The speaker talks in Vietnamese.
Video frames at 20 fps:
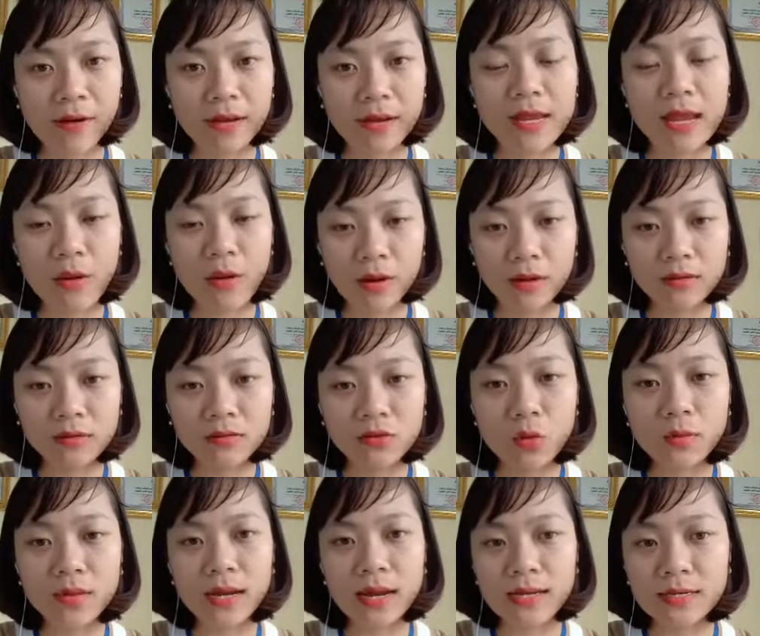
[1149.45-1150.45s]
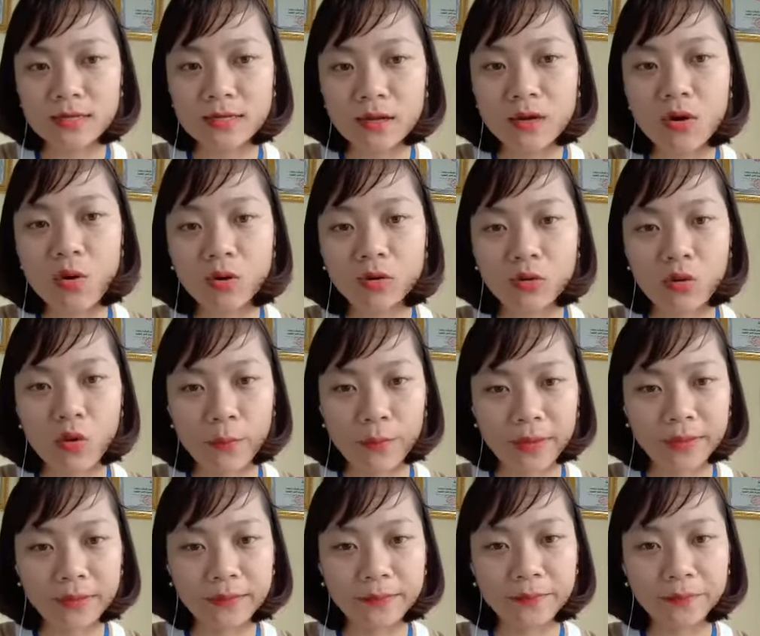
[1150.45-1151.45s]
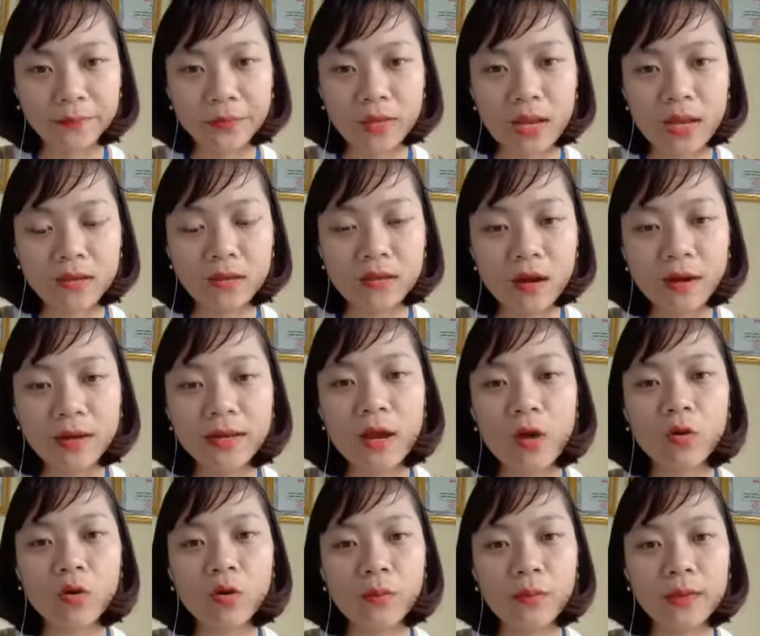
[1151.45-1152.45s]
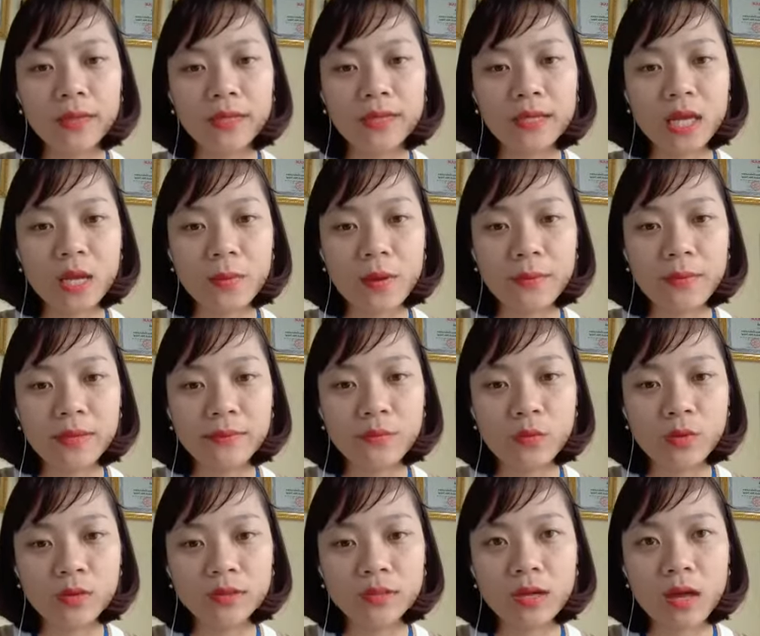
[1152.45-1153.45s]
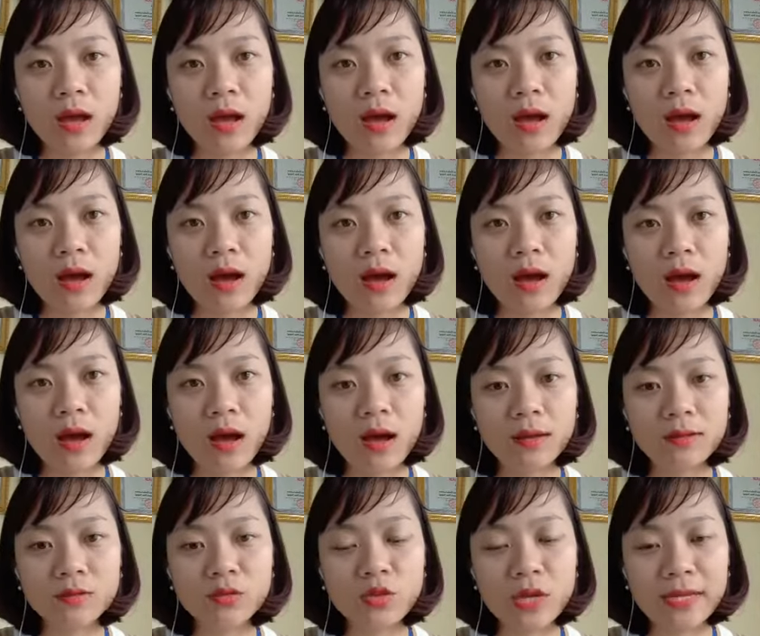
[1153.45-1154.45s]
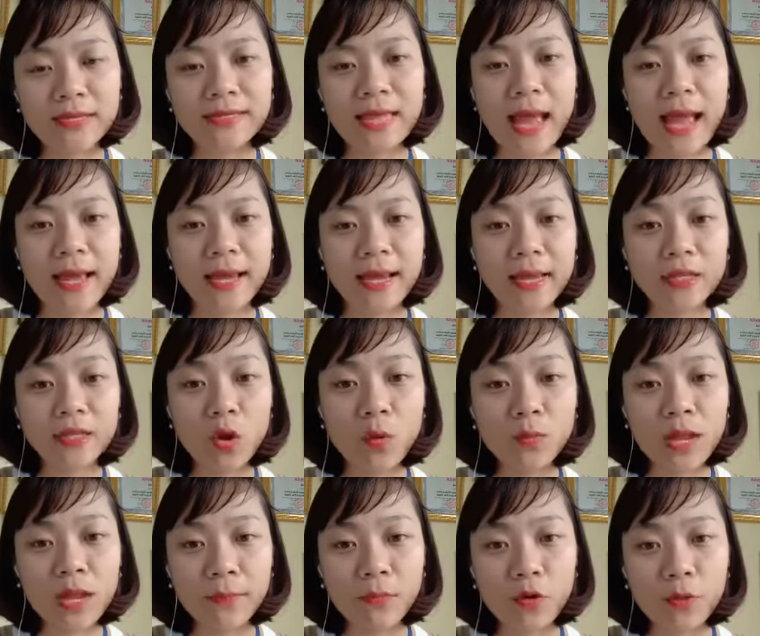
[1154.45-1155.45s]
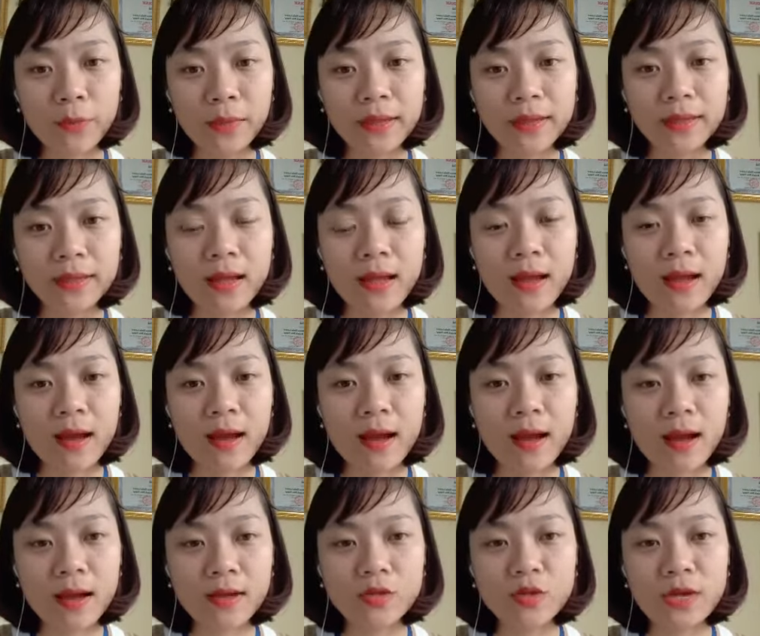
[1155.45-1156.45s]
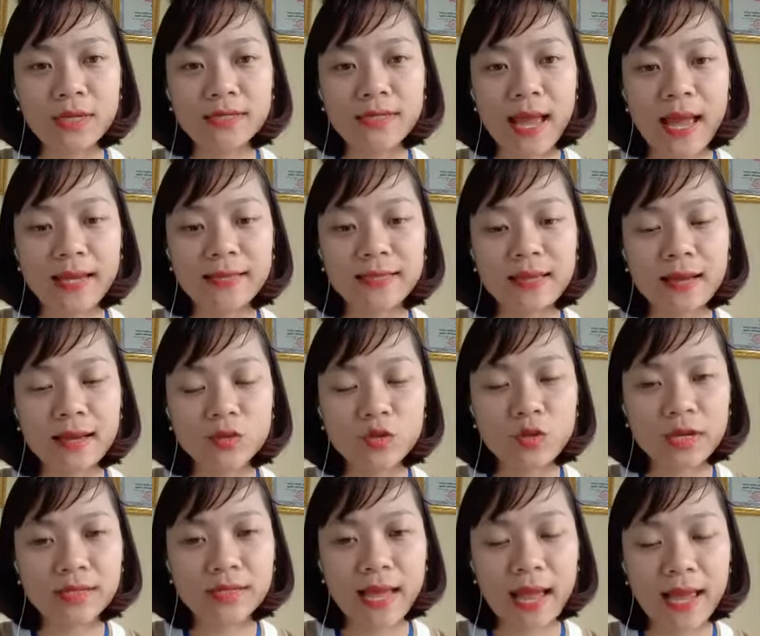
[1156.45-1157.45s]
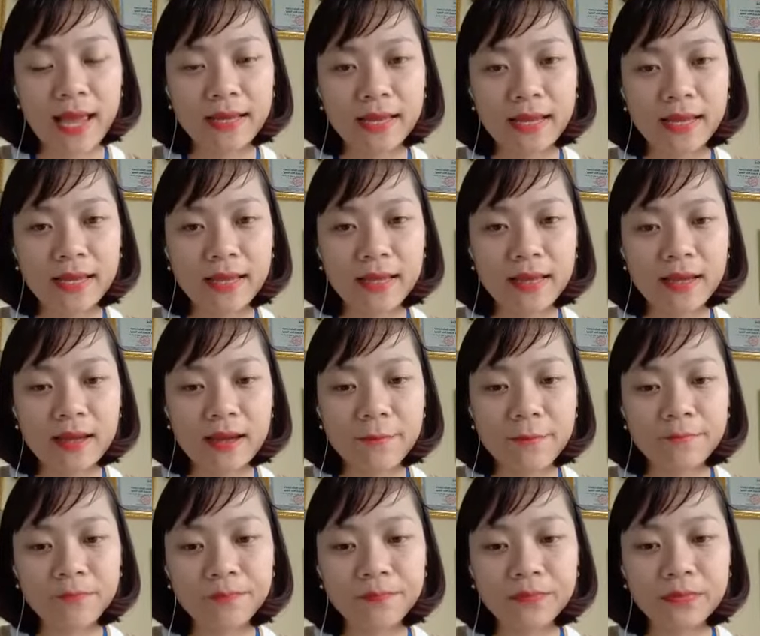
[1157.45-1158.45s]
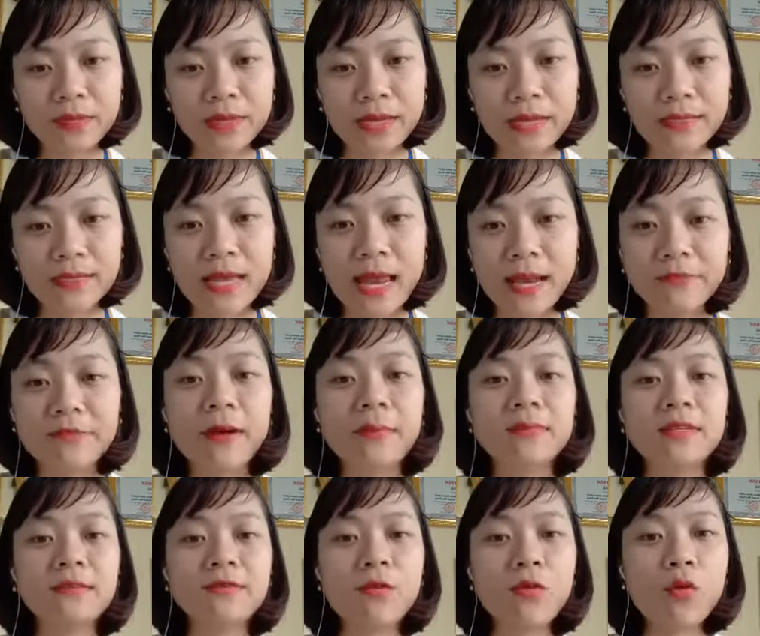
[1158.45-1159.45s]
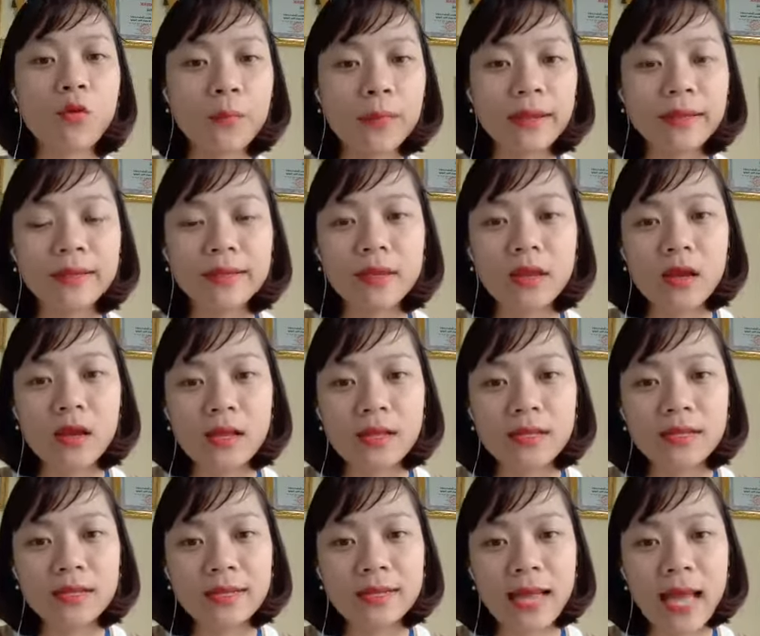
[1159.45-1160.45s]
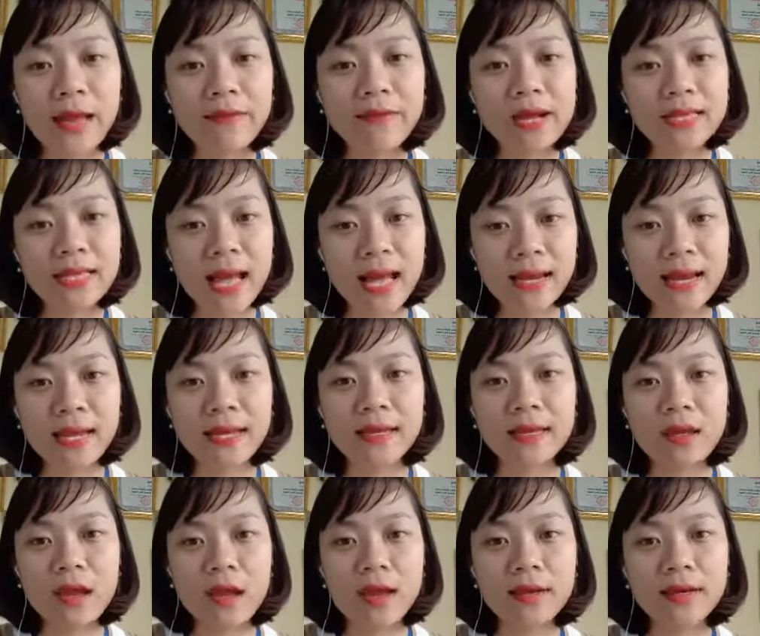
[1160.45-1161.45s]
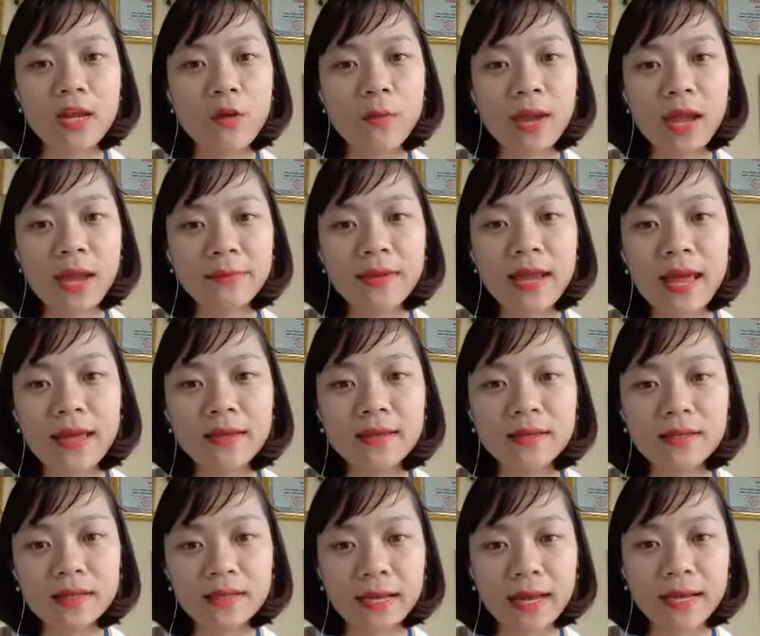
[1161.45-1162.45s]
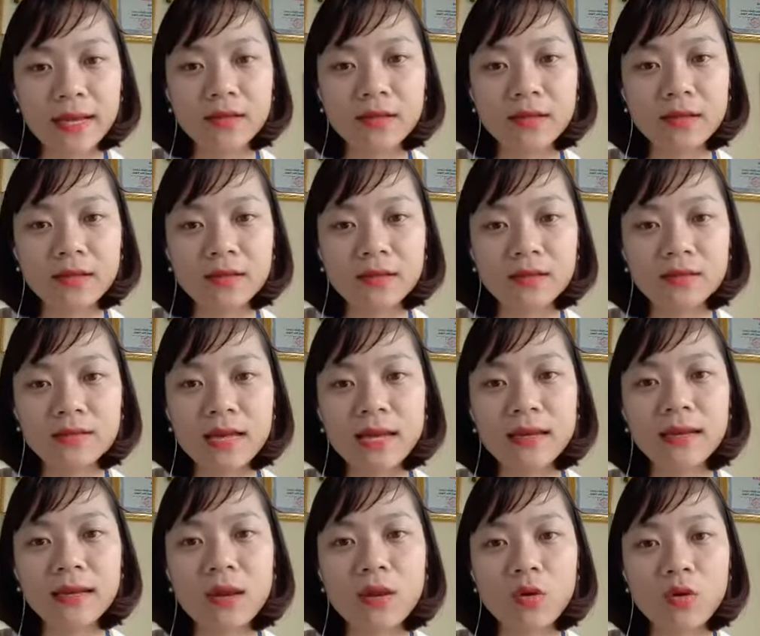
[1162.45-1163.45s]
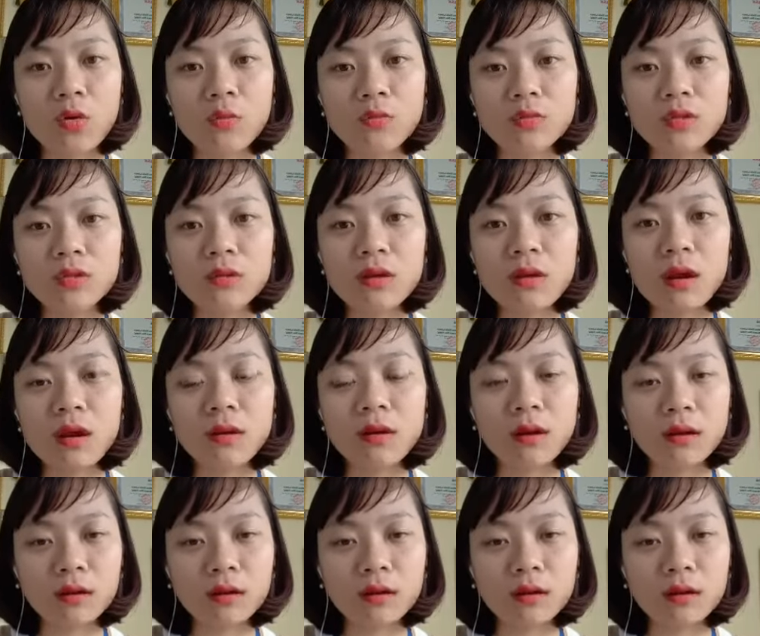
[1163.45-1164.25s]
hiệu ứng, cũng như là sức hút của mình, thương hiệu của mình khi mà mình muốn truyền tải cái thông điệp của mình, truyền tải gì ạ? Truyền tải cái sản phẩm dịch vụ của mình. Thì cái avatar này nếu mà em để như thế này thì thứ nhất là nó cũng chưa